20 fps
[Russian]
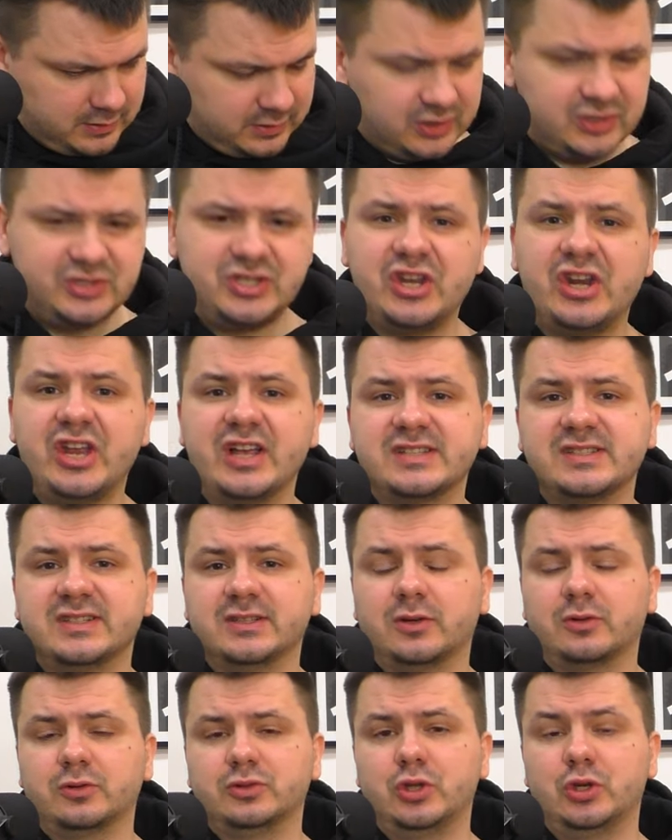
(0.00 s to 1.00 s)
Интересный
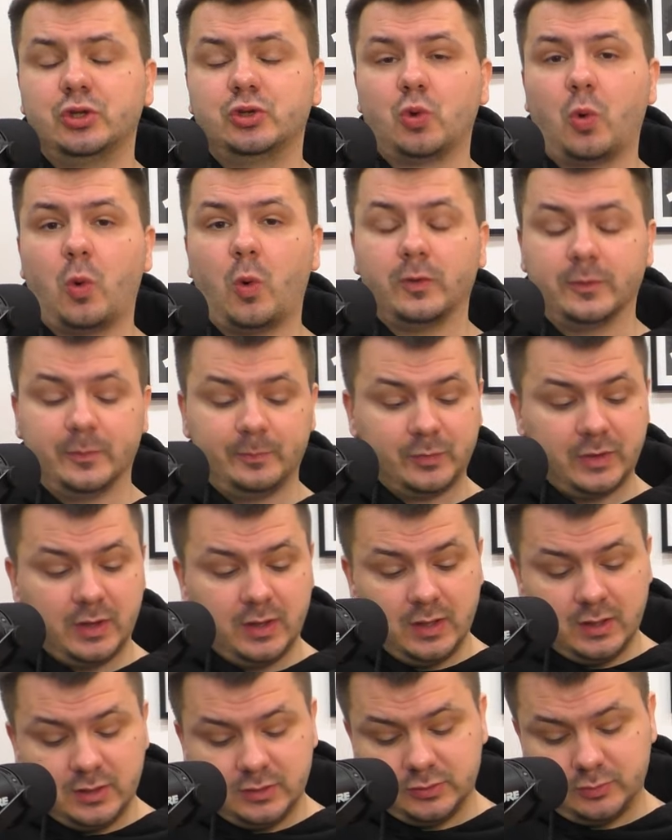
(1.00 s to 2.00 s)
такой
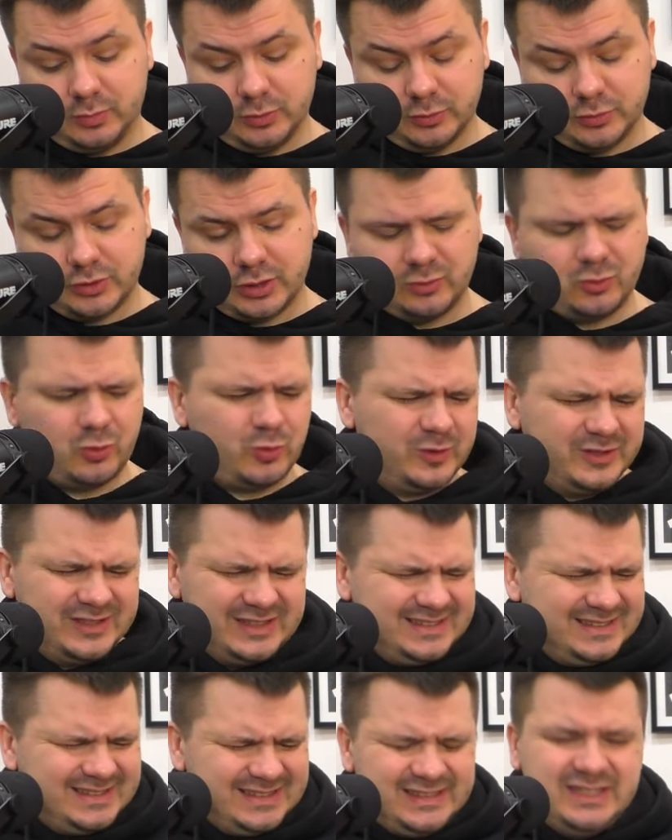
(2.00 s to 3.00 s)
тритон получается. Ну,
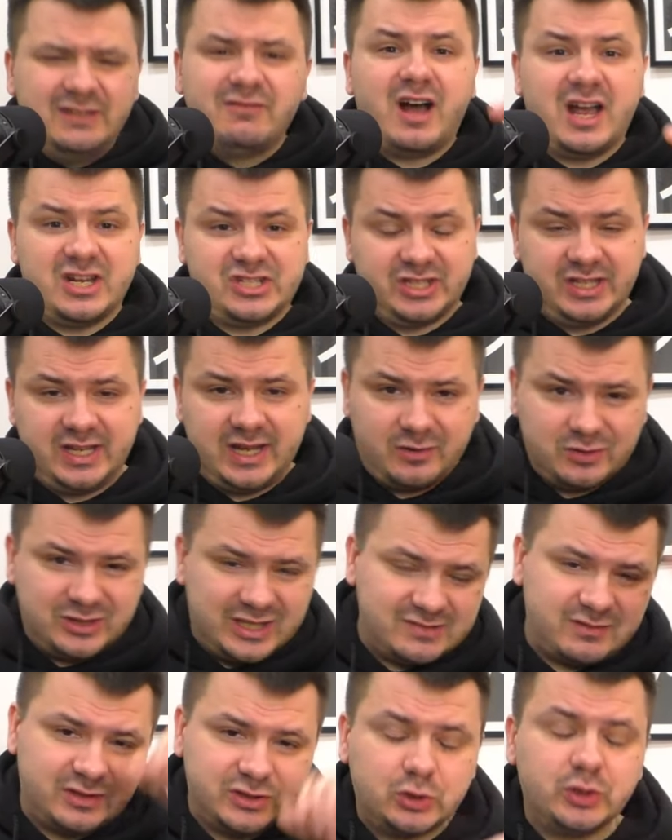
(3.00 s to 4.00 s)
неважно, я вот
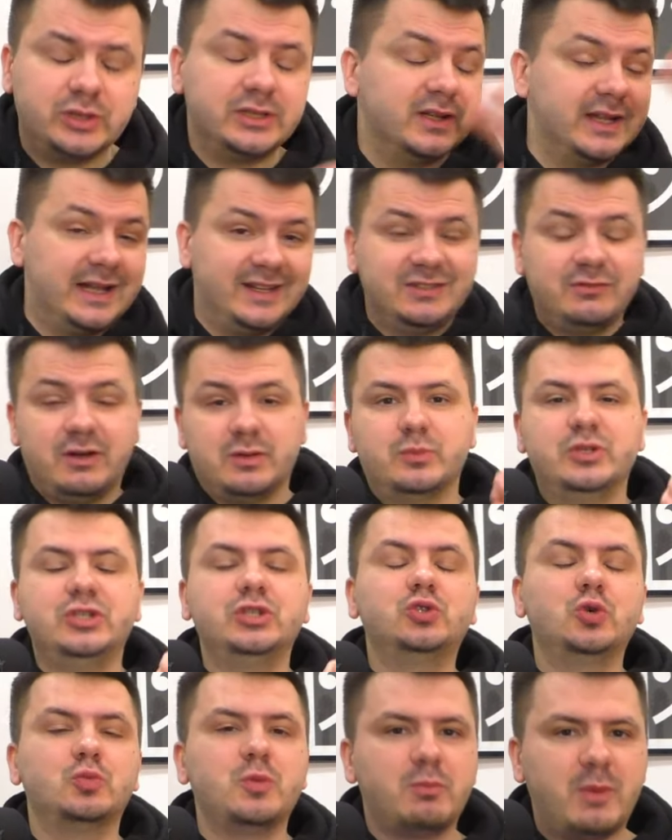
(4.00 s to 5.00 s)
назвал тренда, не, не важно. Мы
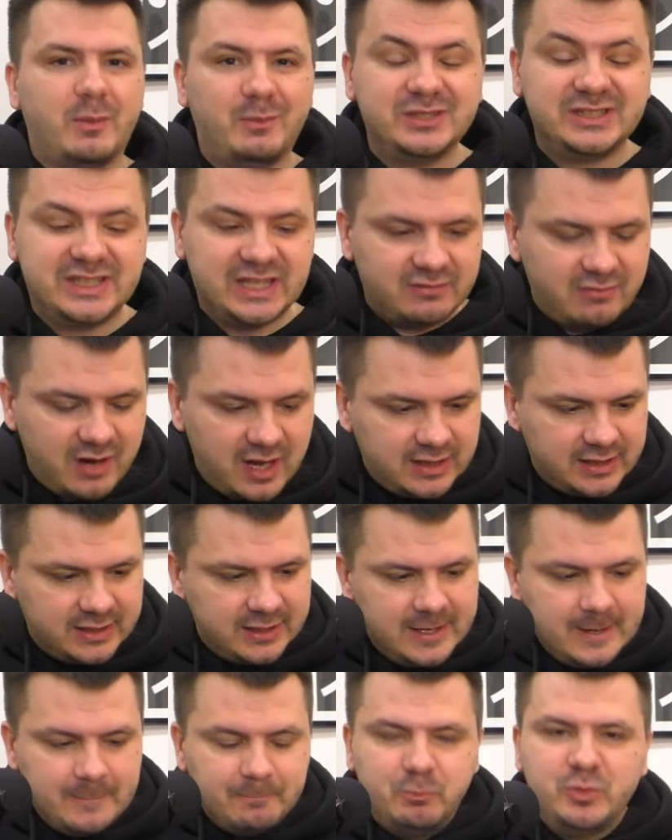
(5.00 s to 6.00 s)
не думаем об
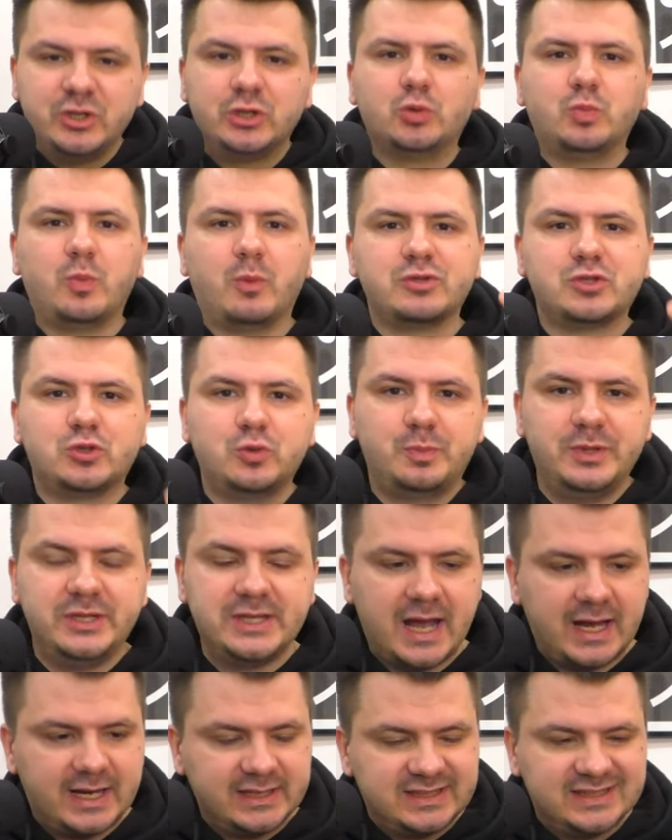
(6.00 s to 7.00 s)
интервалах, мы не думаем об
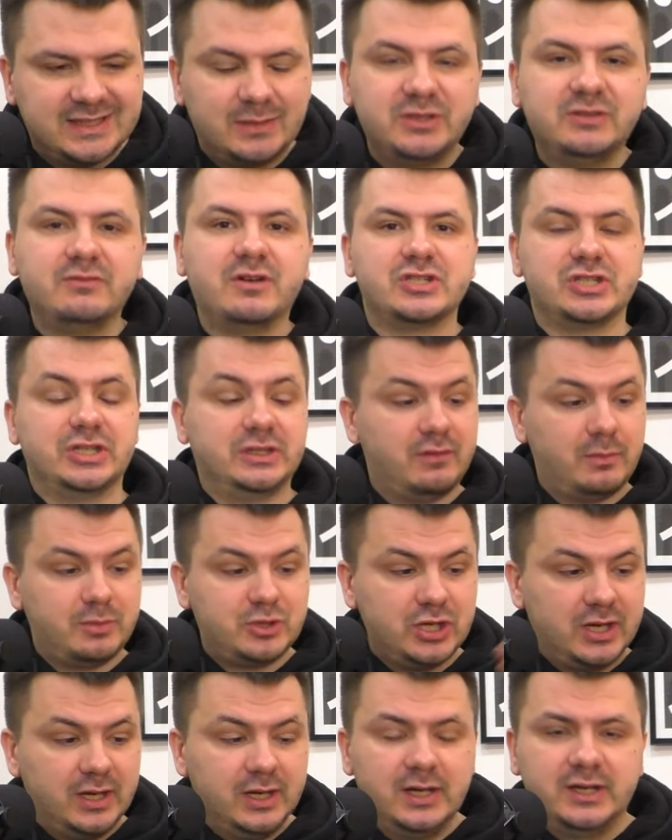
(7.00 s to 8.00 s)
ступенях, это нам не важно, это
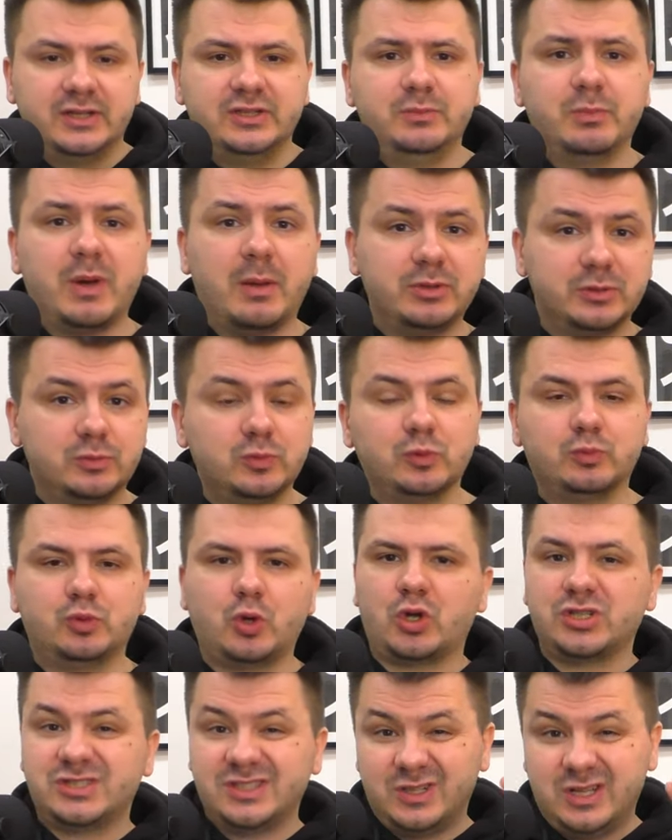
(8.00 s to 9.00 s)
вообще не мы об этом ну,
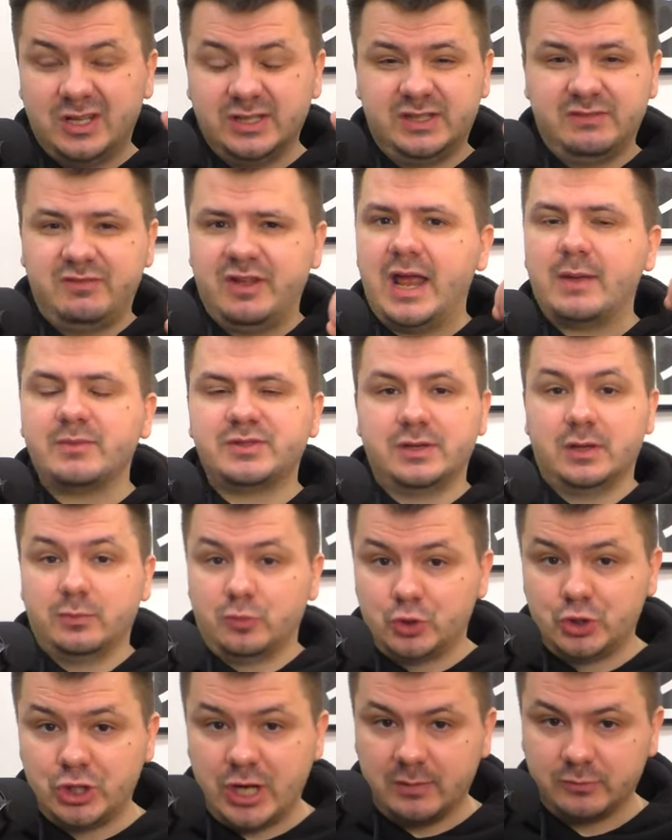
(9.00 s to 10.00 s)
Только доверяем
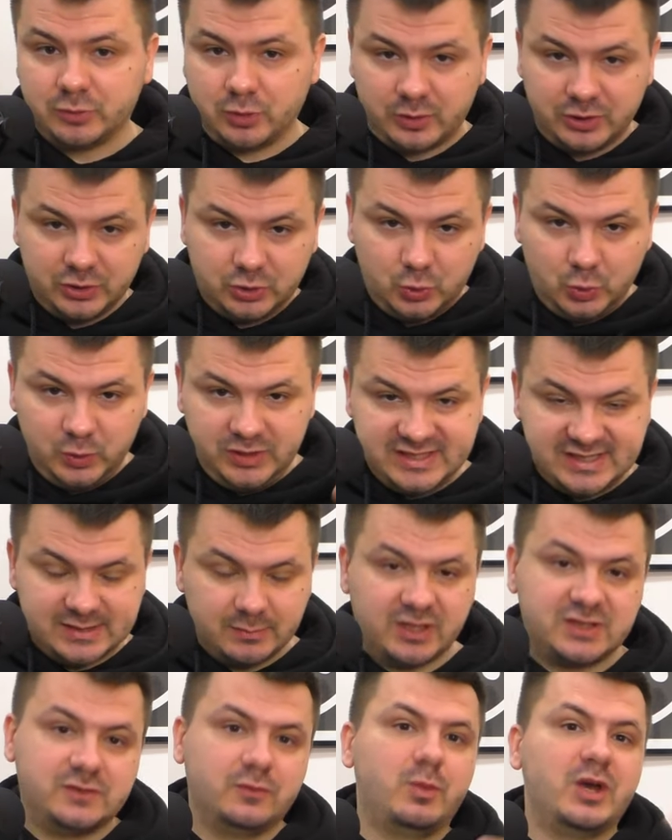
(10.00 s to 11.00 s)
своим ушам, только интуиции,
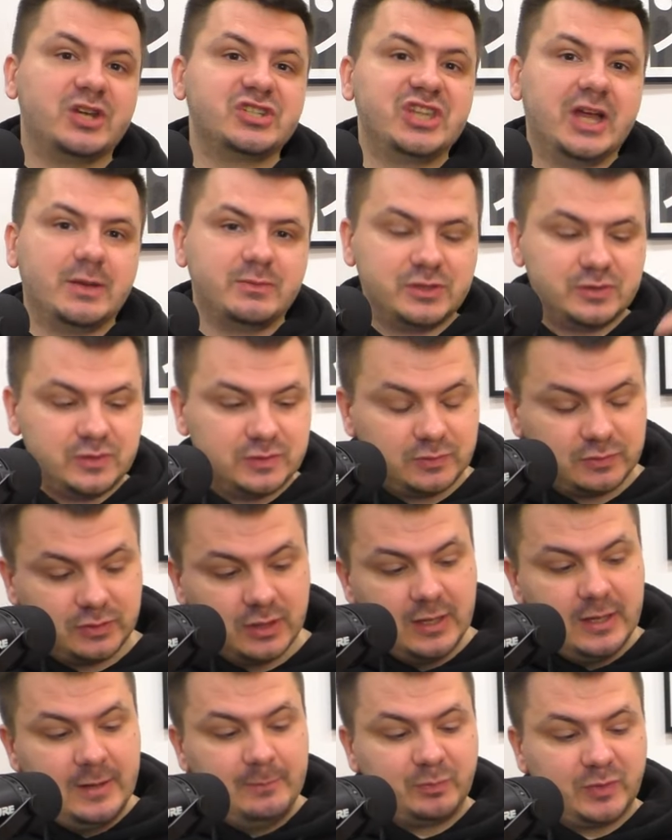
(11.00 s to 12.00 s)
мы освобождаемся от этот,
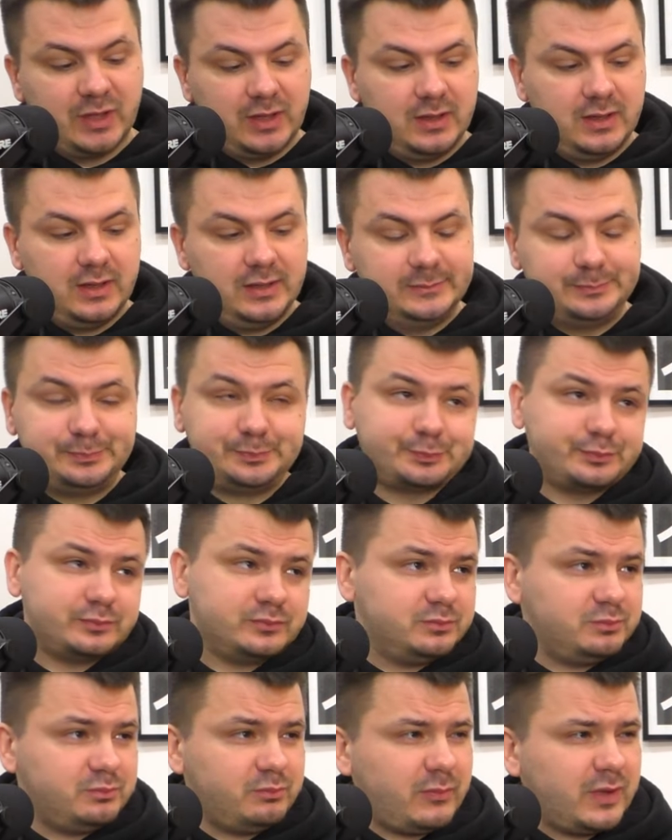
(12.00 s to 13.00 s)
э,
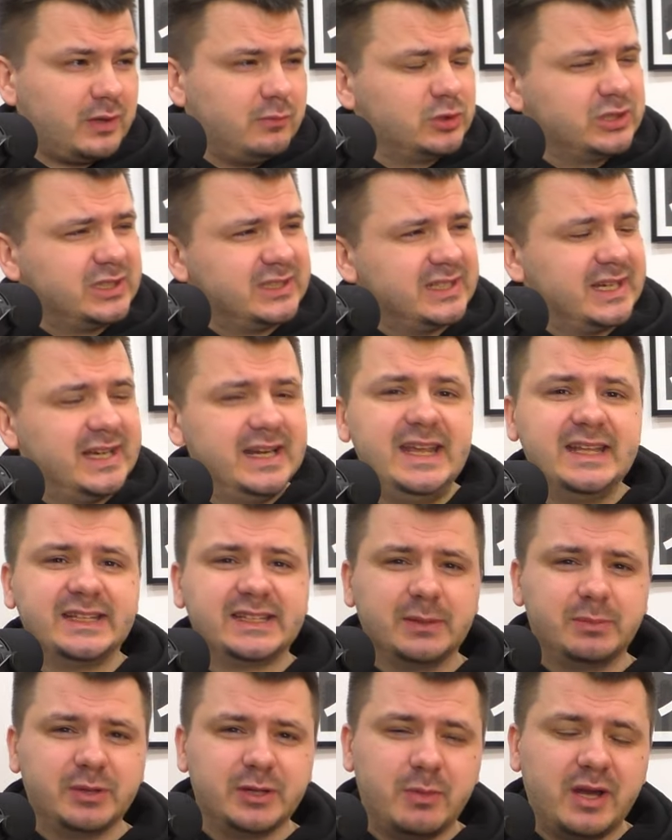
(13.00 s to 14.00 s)
вот этой
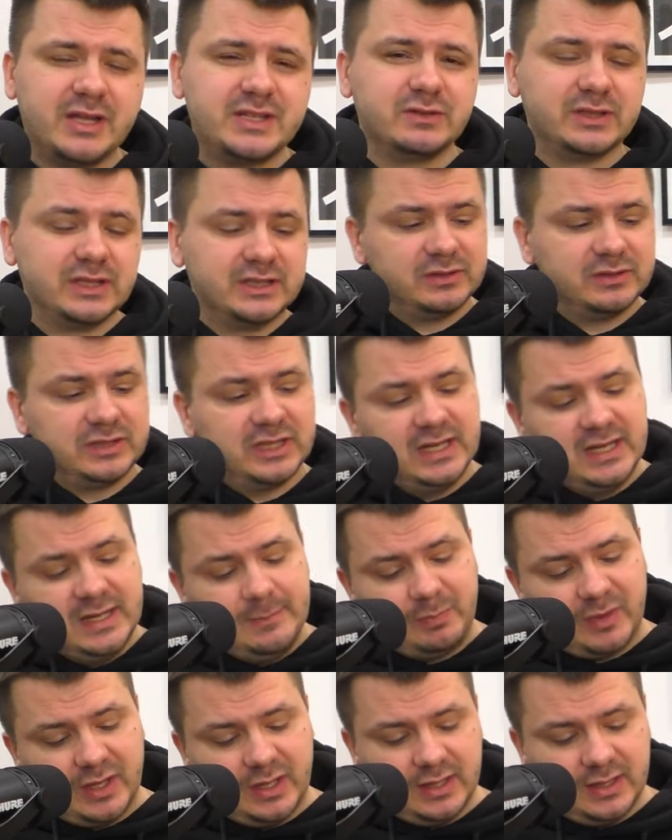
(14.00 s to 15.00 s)
клетки, понимаете, вот,
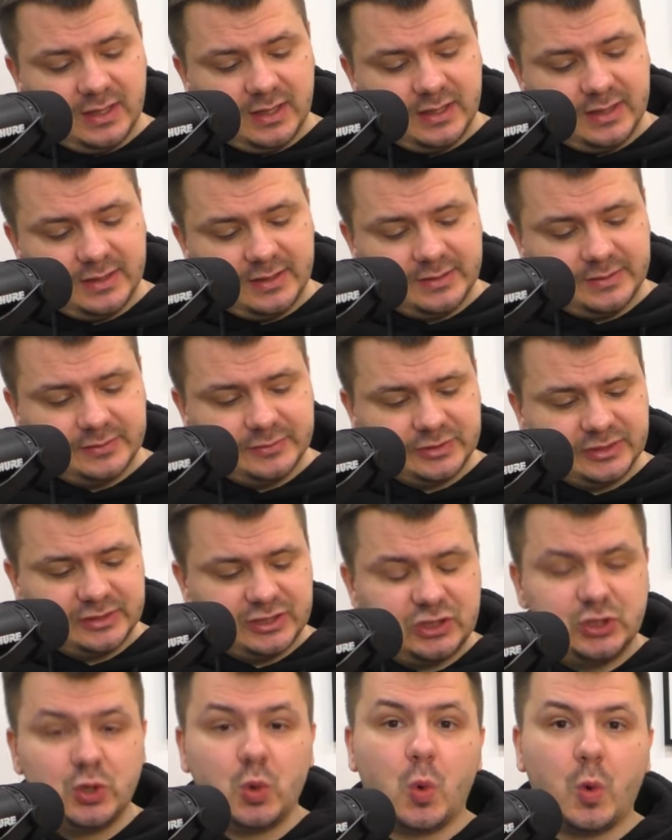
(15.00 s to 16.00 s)
э, вот
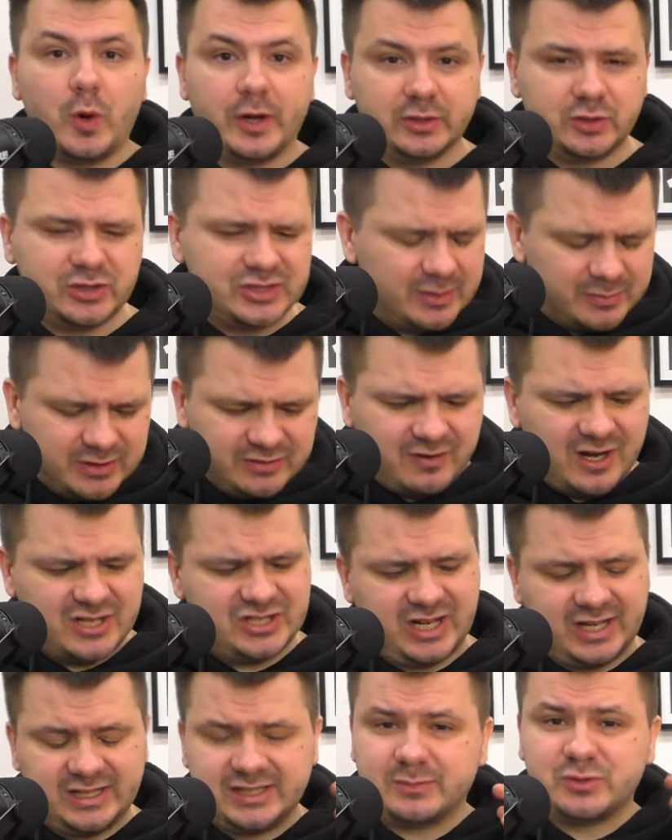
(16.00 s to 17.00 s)
этой теории. То есть нам не
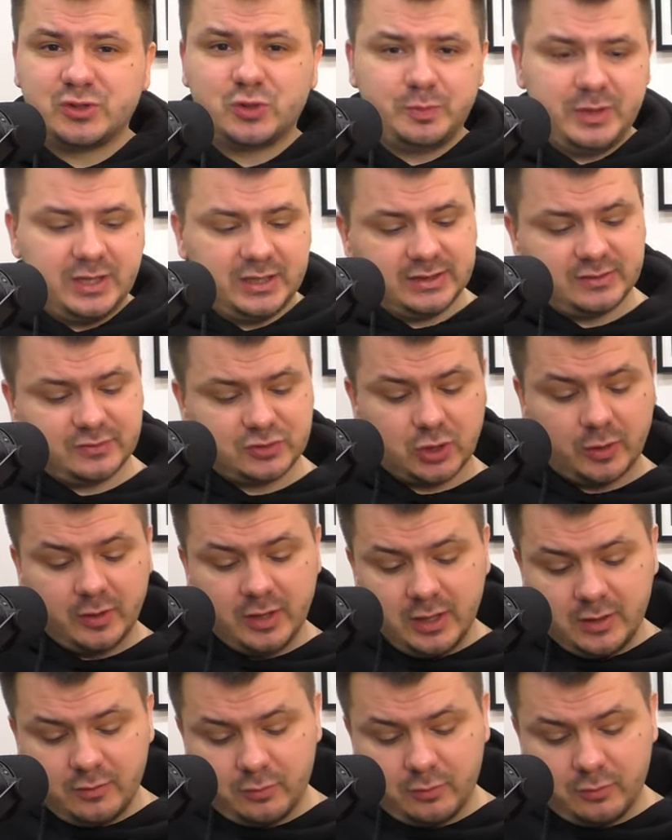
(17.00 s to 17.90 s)
важно, какая там ступень, это все.